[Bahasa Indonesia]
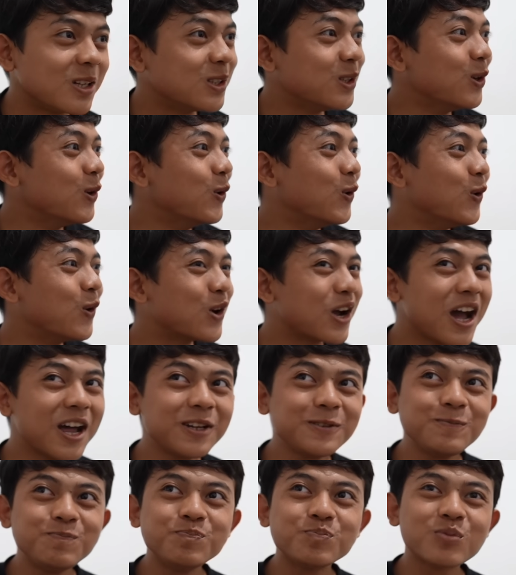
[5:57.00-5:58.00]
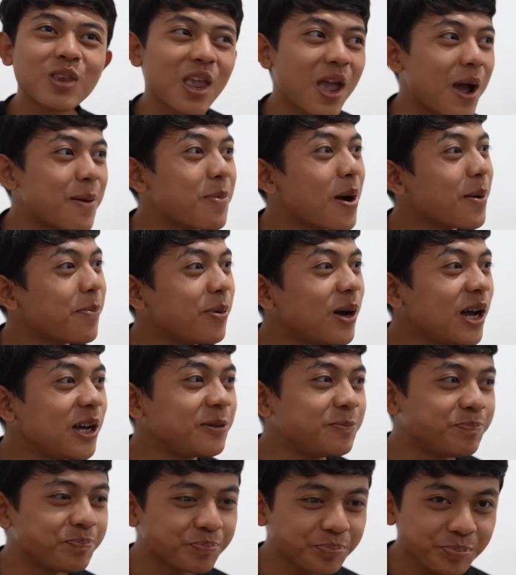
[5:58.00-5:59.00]
tuh kan nggak
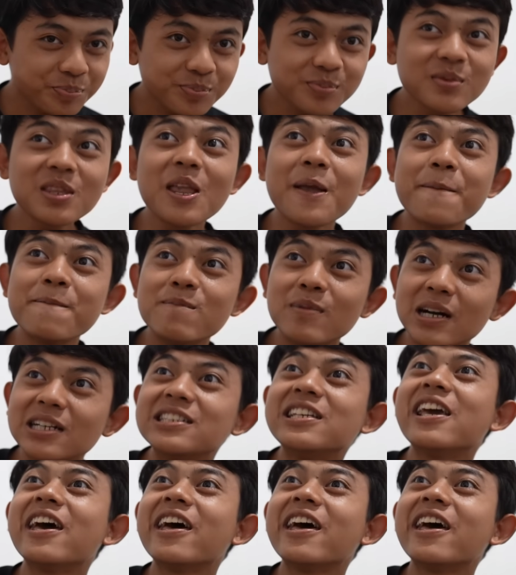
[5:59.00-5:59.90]
apa-apa si